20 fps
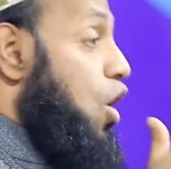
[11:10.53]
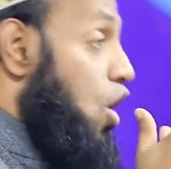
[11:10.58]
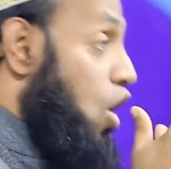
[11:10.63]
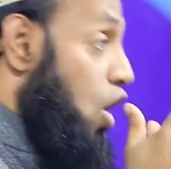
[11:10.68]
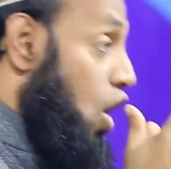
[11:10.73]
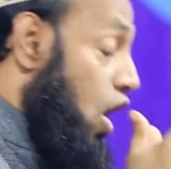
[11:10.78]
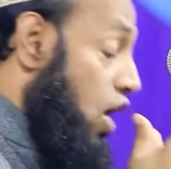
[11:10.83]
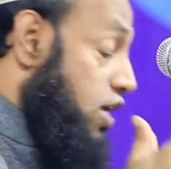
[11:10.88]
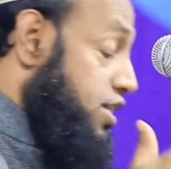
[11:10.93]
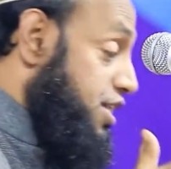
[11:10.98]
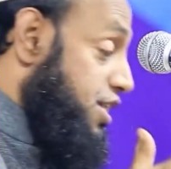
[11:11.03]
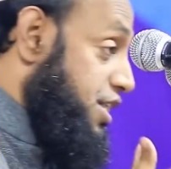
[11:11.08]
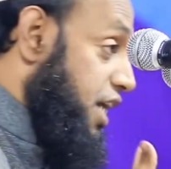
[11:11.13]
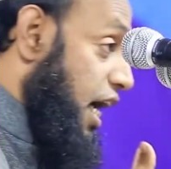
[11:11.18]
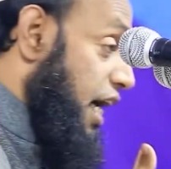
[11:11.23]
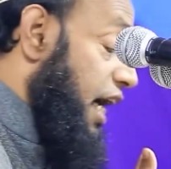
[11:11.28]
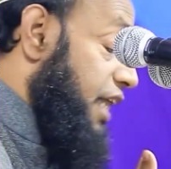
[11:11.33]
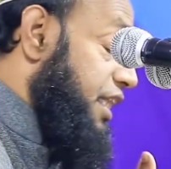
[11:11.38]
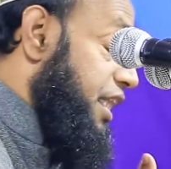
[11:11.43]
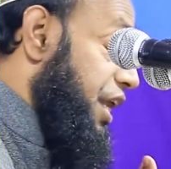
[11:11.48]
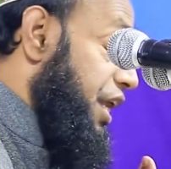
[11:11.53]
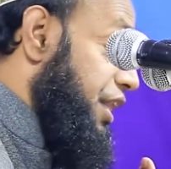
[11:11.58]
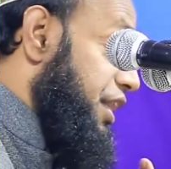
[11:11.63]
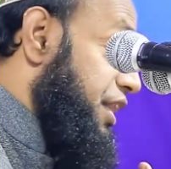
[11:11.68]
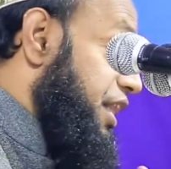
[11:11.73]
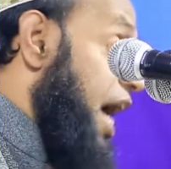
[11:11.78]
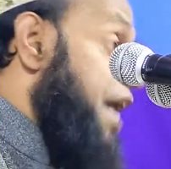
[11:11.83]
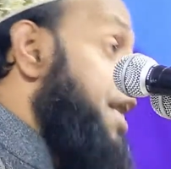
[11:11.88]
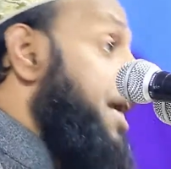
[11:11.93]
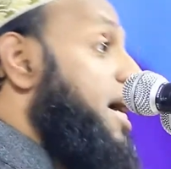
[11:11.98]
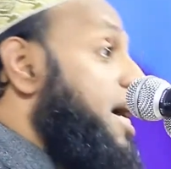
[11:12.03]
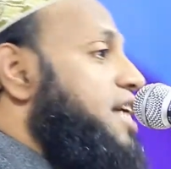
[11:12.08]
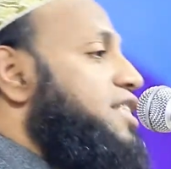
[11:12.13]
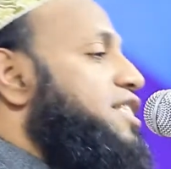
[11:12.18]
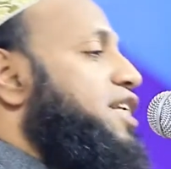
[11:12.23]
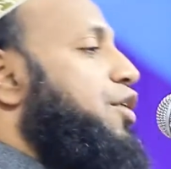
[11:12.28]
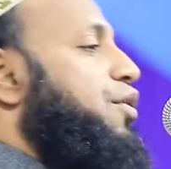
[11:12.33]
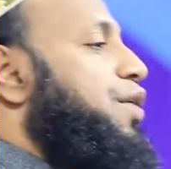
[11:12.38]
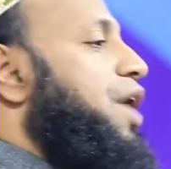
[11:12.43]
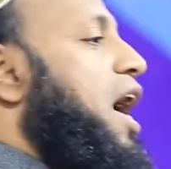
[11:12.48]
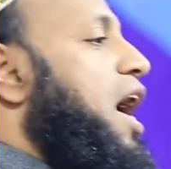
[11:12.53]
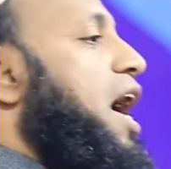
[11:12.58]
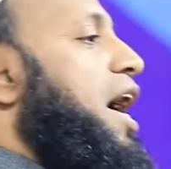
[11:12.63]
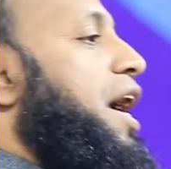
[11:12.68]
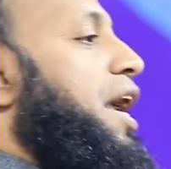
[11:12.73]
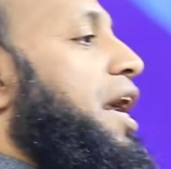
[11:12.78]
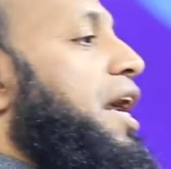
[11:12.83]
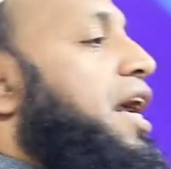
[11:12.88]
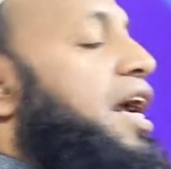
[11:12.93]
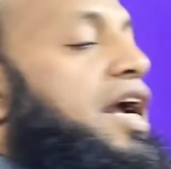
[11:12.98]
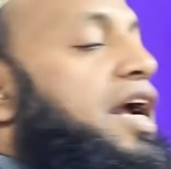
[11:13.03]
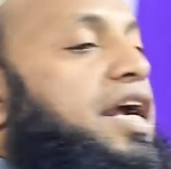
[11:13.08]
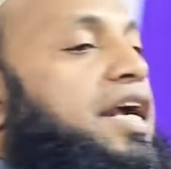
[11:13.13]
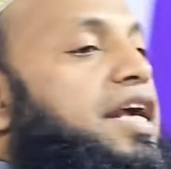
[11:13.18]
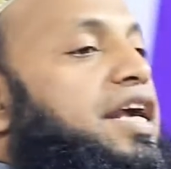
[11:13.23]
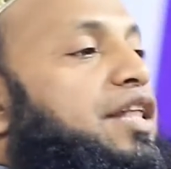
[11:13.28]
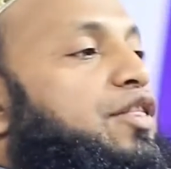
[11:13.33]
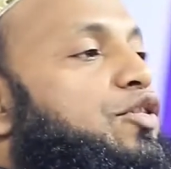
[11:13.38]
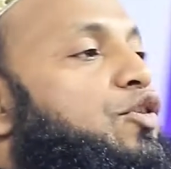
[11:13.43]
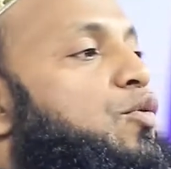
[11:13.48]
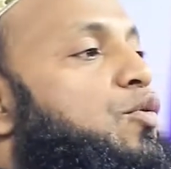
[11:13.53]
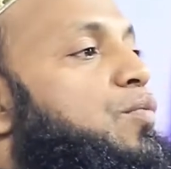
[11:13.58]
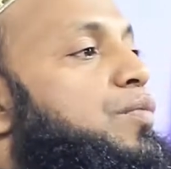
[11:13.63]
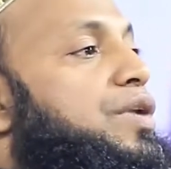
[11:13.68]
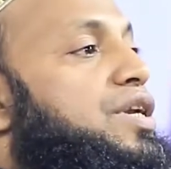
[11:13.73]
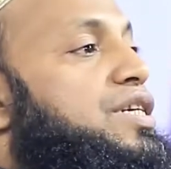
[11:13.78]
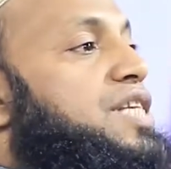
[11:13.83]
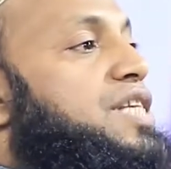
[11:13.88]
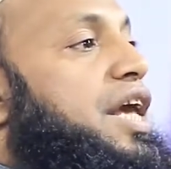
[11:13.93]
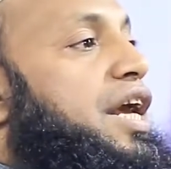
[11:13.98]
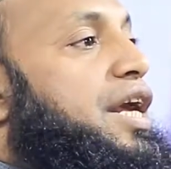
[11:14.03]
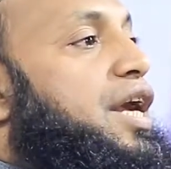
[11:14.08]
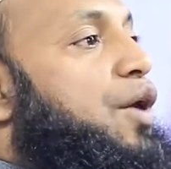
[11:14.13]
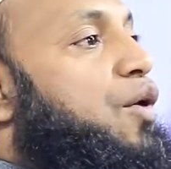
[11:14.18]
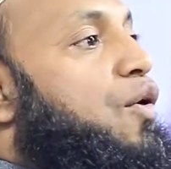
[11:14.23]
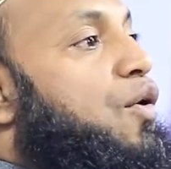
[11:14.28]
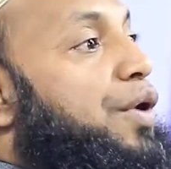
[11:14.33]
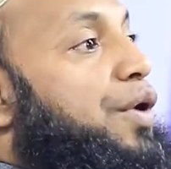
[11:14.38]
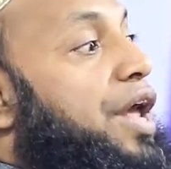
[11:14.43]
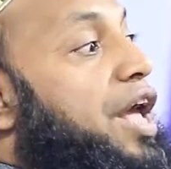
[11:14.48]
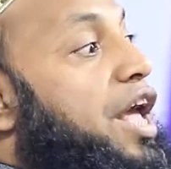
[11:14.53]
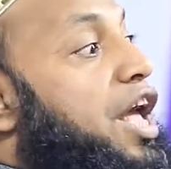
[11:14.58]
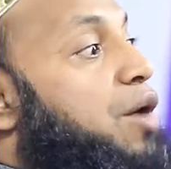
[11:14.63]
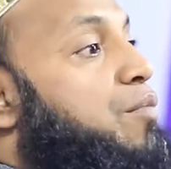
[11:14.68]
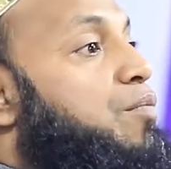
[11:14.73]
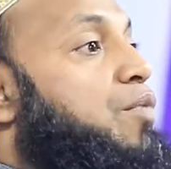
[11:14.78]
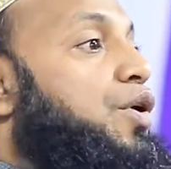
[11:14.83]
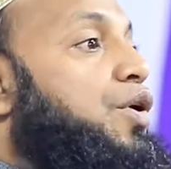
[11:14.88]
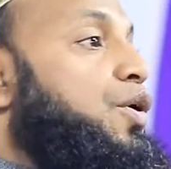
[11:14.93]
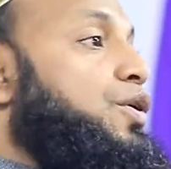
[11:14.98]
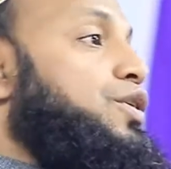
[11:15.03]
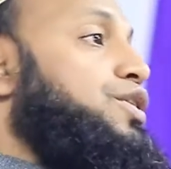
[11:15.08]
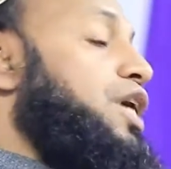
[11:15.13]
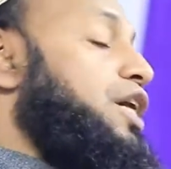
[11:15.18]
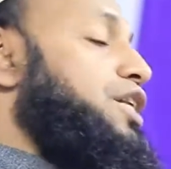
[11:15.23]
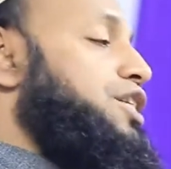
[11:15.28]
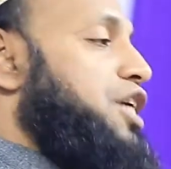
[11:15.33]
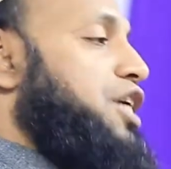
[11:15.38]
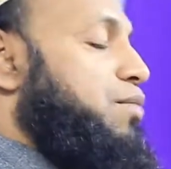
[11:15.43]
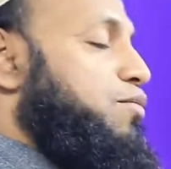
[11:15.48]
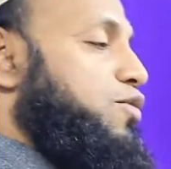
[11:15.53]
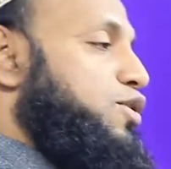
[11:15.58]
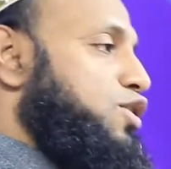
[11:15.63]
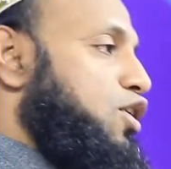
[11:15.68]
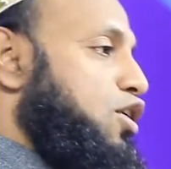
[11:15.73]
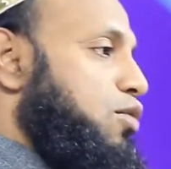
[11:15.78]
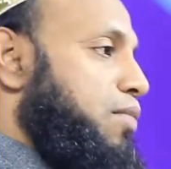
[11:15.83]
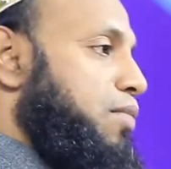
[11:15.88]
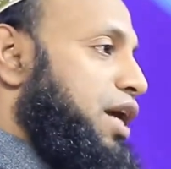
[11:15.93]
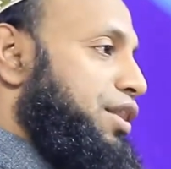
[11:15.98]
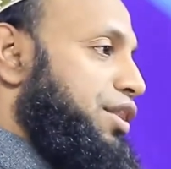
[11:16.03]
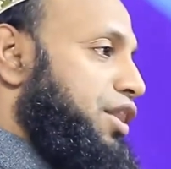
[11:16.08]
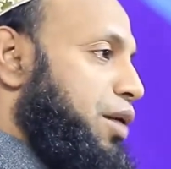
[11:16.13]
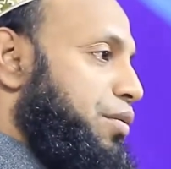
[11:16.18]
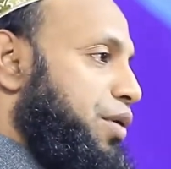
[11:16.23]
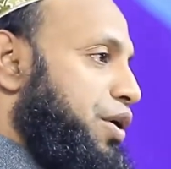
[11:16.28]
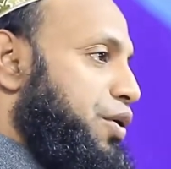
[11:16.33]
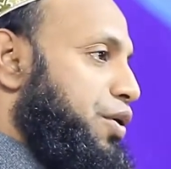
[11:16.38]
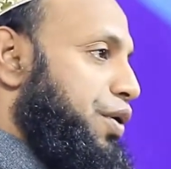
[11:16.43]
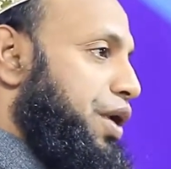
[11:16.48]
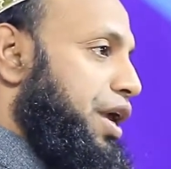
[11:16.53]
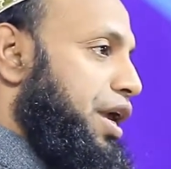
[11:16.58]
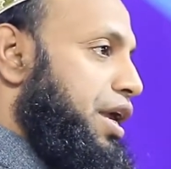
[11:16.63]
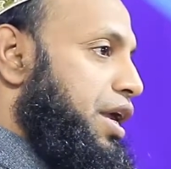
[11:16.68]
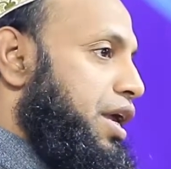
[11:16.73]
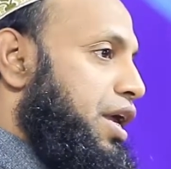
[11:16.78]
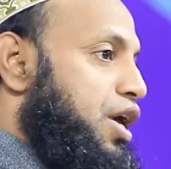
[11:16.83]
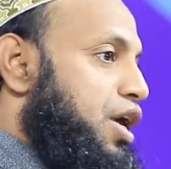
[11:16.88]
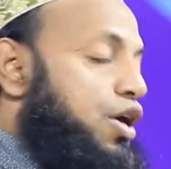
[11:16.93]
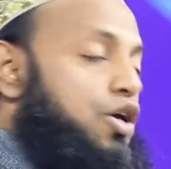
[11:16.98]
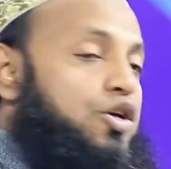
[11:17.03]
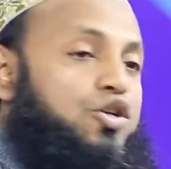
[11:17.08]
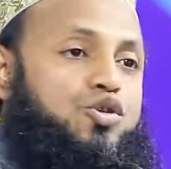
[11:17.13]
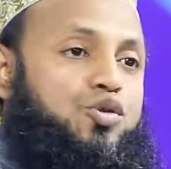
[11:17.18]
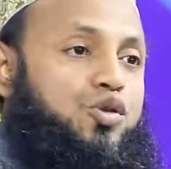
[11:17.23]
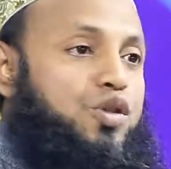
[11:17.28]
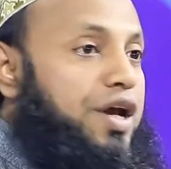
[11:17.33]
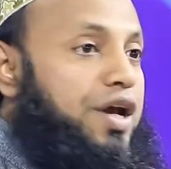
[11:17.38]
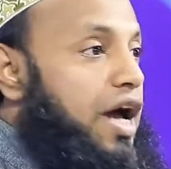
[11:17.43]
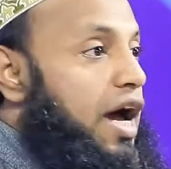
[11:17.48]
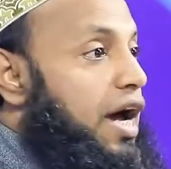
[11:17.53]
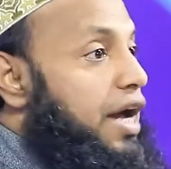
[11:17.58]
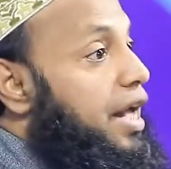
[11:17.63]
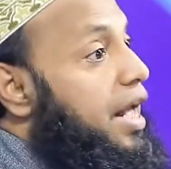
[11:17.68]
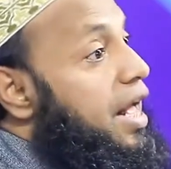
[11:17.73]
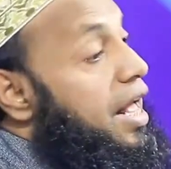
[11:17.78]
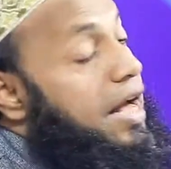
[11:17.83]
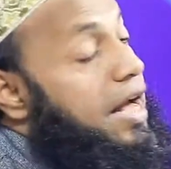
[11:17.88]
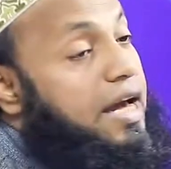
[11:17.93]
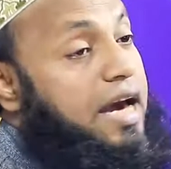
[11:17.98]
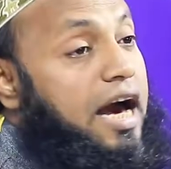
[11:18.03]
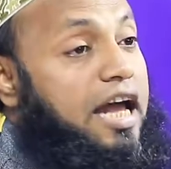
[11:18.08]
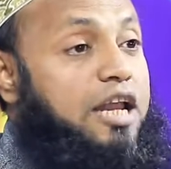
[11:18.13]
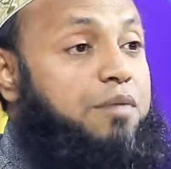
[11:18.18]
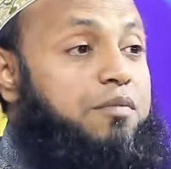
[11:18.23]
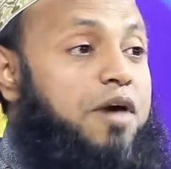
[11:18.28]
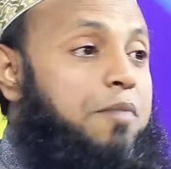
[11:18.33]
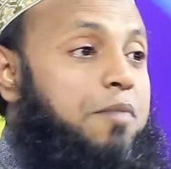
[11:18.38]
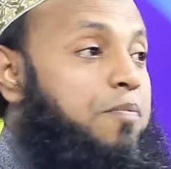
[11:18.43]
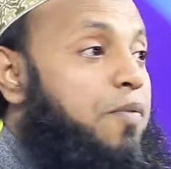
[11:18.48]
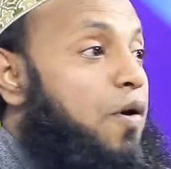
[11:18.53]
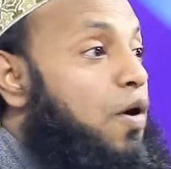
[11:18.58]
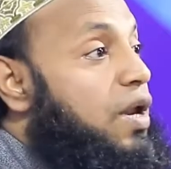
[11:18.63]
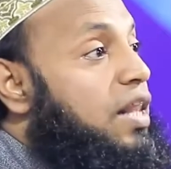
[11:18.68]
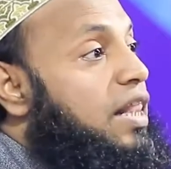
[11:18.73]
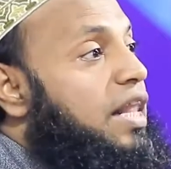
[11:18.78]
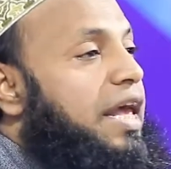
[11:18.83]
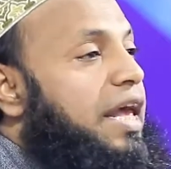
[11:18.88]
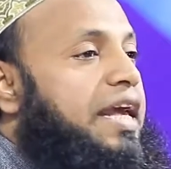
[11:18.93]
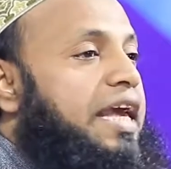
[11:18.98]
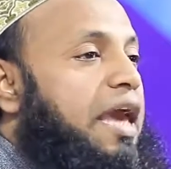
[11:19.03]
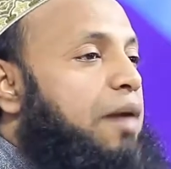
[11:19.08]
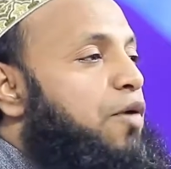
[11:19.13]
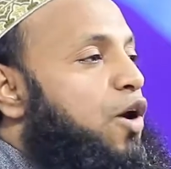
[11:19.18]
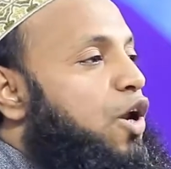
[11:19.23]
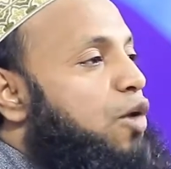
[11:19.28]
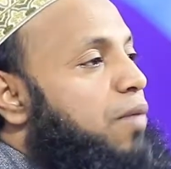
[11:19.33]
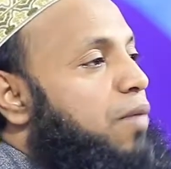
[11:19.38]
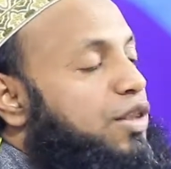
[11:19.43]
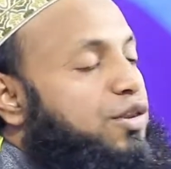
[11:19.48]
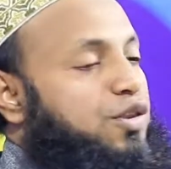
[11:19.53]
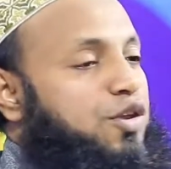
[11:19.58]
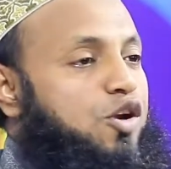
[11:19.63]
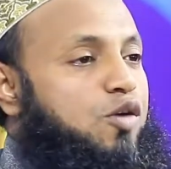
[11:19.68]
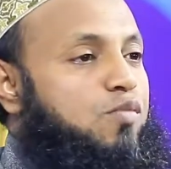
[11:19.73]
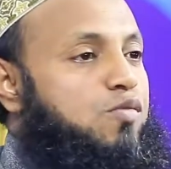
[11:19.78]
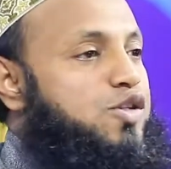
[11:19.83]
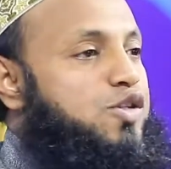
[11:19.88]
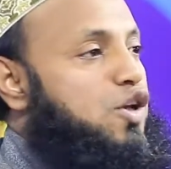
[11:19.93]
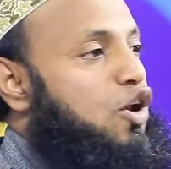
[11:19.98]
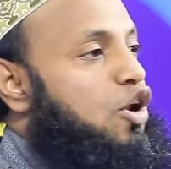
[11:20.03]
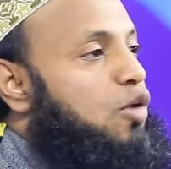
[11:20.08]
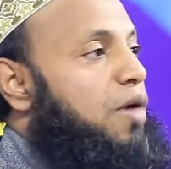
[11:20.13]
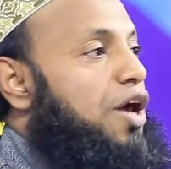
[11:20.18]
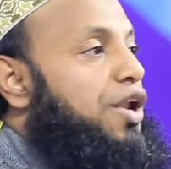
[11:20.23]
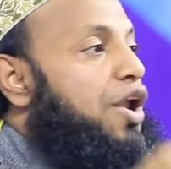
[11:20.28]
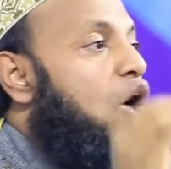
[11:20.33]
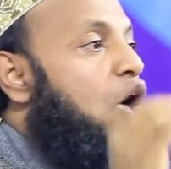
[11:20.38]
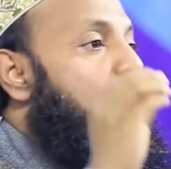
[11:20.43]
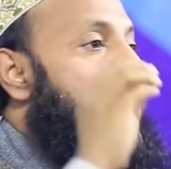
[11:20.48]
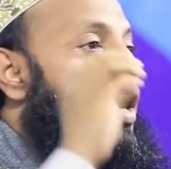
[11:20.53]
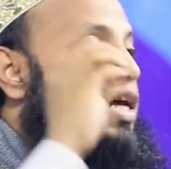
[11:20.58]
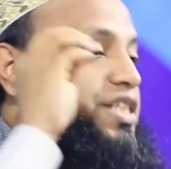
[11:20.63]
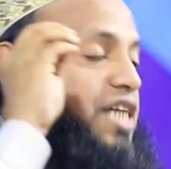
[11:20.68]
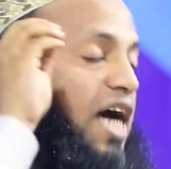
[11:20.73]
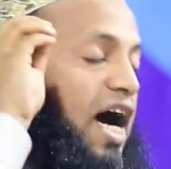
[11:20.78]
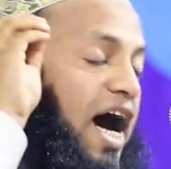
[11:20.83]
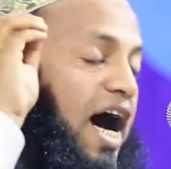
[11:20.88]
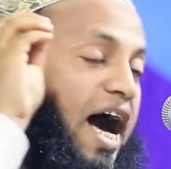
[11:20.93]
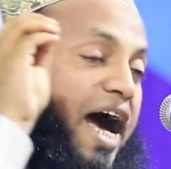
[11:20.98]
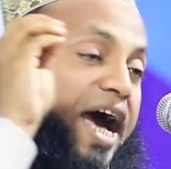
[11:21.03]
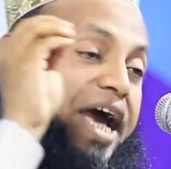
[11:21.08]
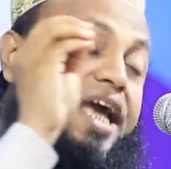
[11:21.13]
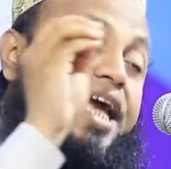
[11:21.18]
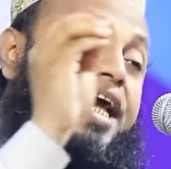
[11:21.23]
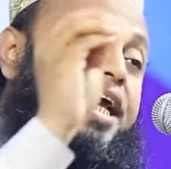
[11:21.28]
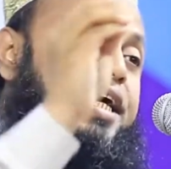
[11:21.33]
হস জাকাতের দ্বারে কাছেও নাই কিন্তু নিজেকে অনেক বড় চাচা মুসলমান দাবি করে সুতরাং খালিমা পড়লে কেবল মাত্র মুসলমান হওয়া যায়